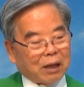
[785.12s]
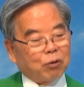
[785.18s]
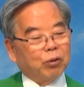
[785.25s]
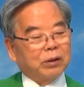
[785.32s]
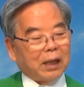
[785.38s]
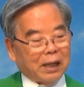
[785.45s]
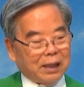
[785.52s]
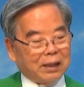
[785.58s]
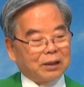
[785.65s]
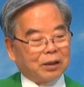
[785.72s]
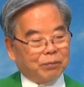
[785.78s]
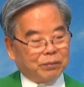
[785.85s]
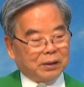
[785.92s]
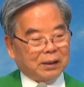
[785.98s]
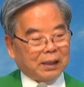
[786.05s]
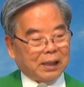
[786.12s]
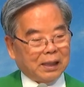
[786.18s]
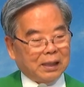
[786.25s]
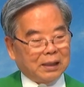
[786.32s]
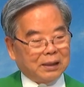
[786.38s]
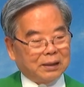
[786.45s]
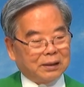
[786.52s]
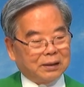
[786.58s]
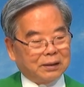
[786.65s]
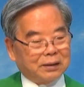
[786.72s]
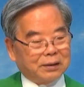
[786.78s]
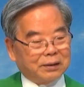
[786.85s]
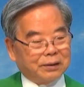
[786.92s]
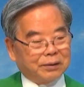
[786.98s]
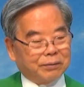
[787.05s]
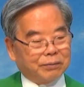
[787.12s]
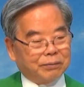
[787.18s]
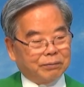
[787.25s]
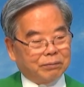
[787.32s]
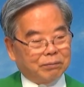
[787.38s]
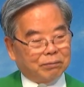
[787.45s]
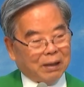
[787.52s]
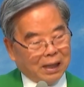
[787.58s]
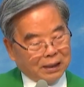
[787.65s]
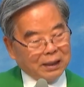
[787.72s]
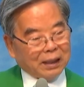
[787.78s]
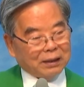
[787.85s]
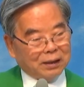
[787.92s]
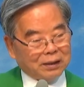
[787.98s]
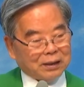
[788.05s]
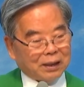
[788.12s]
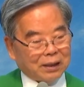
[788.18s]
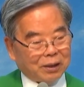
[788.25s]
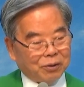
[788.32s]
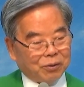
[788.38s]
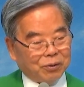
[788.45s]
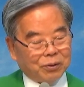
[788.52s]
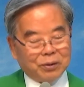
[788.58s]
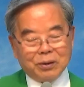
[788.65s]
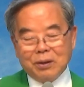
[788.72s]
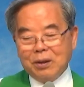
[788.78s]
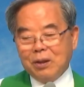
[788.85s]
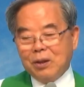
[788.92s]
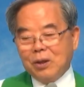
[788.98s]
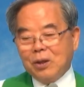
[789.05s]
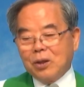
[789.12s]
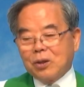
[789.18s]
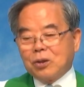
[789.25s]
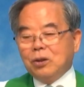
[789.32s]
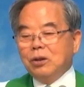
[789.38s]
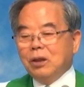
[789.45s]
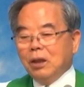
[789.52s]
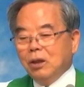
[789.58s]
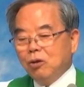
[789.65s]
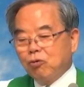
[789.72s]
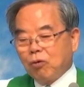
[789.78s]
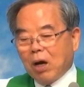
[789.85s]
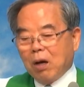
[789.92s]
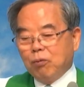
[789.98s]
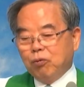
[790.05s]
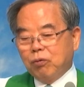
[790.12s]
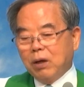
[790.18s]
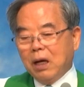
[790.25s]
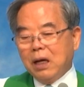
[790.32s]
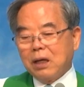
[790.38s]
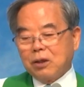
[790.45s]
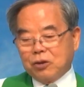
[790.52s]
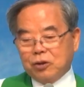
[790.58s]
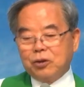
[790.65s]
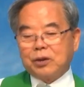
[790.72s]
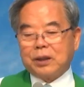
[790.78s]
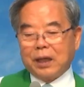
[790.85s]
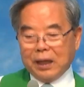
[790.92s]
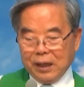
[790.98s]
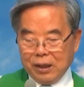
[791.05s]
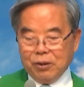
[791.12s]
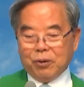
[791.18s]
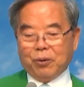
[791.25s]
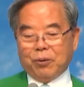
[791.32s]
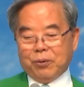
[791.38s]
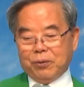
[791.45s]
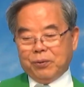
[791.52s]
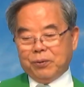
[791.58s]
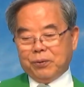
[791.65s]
나눠 달라는 겁니다. 말이 안 되잖아요. 근데 이 과부가 그렇게 해요.